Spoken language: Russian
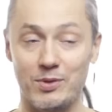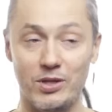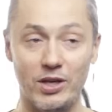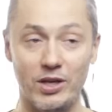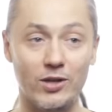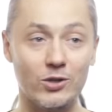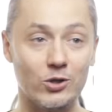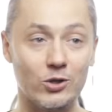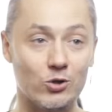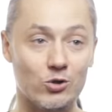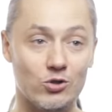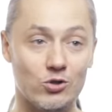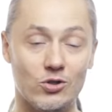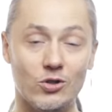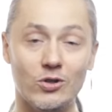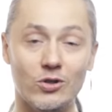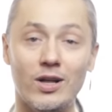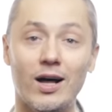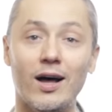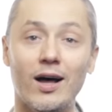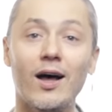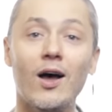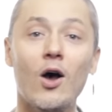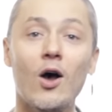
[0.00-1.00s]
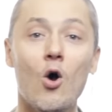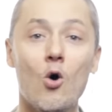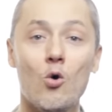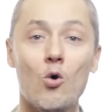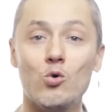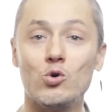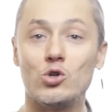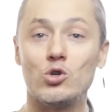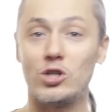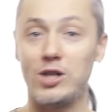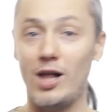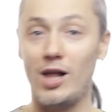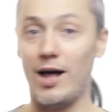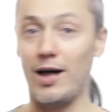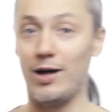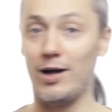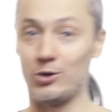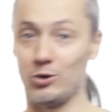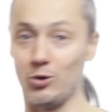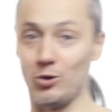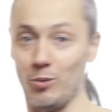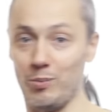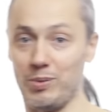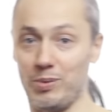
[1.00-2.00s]
Несмотря на то, что она ушла
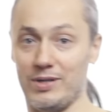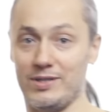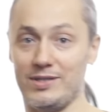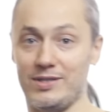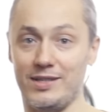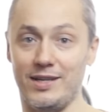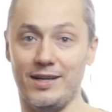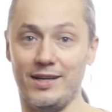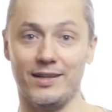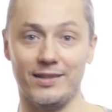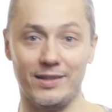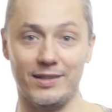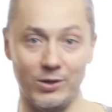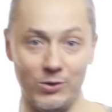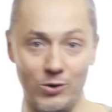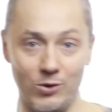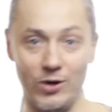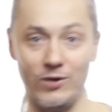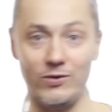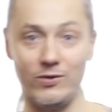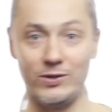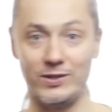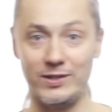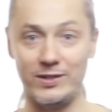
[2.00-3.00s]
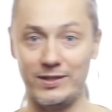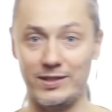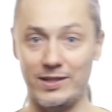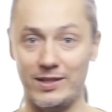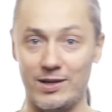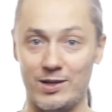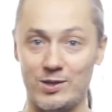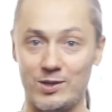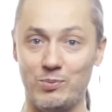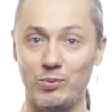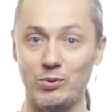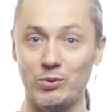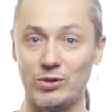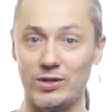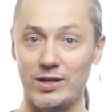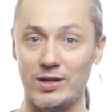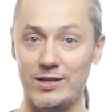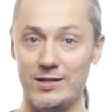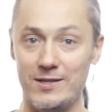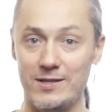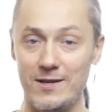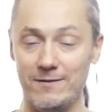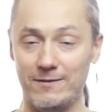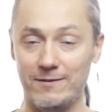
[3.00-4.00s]
от образа такой вот этой
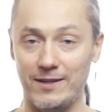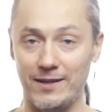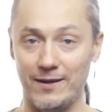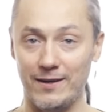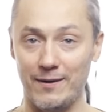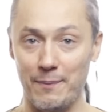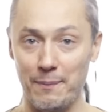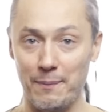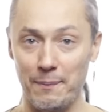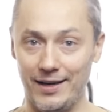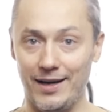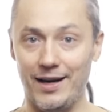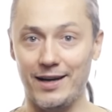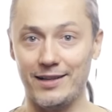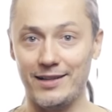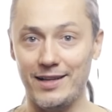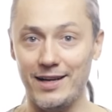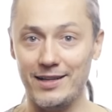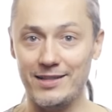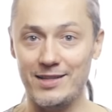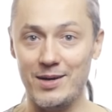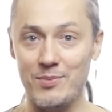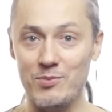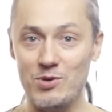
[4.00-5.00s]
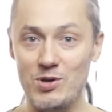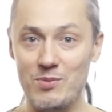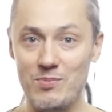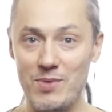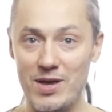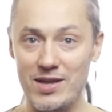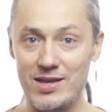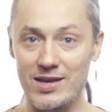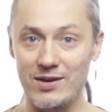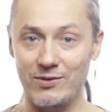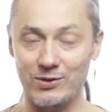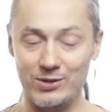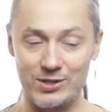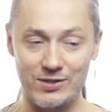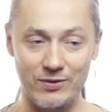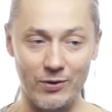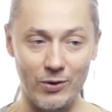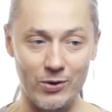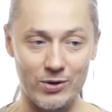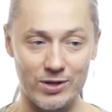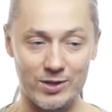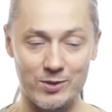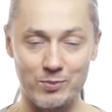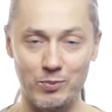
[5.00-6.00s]
распутной девки, она, тем не менее, вот
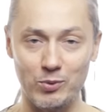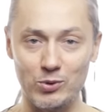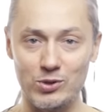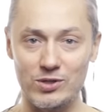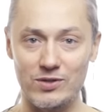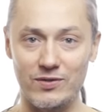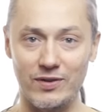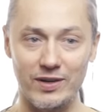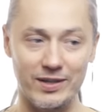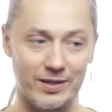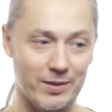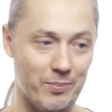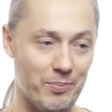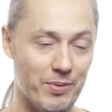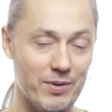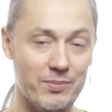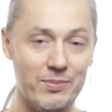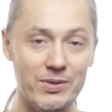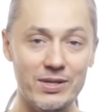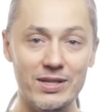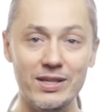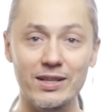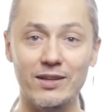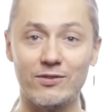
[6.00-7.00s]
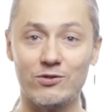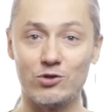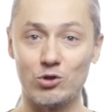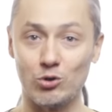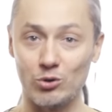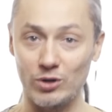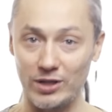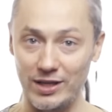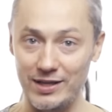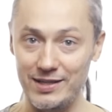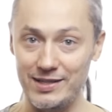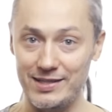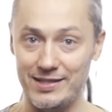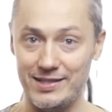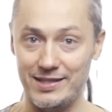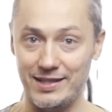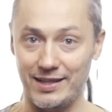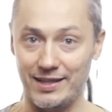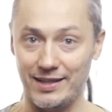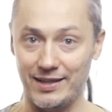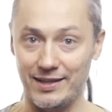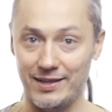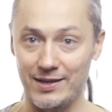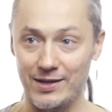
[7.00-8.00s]
свое распутство это применила в
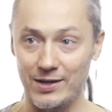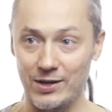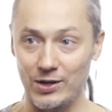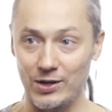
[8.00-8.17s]
журналистике.